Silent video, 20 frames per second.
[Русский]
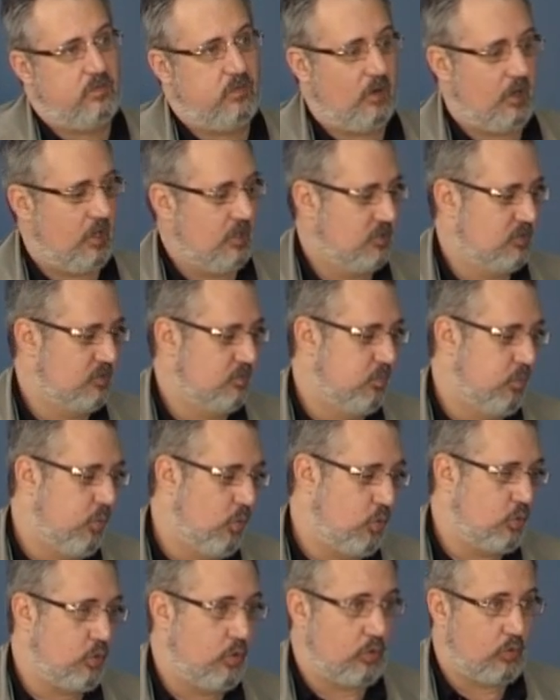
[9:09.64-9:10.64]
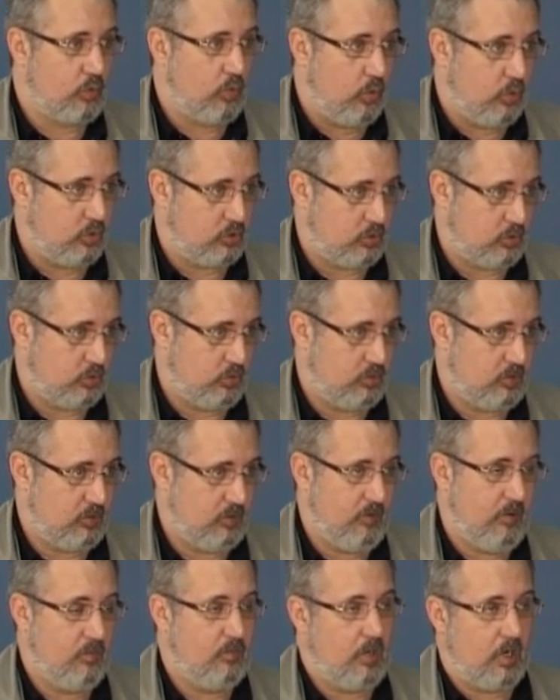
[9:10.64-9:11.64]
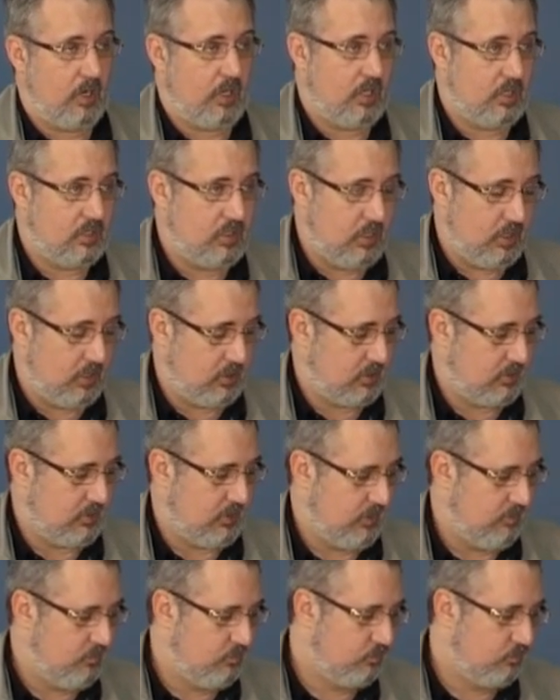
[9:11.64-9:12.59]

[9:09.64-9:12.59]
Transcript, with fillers: Facebook Костусева, мэр Одессы,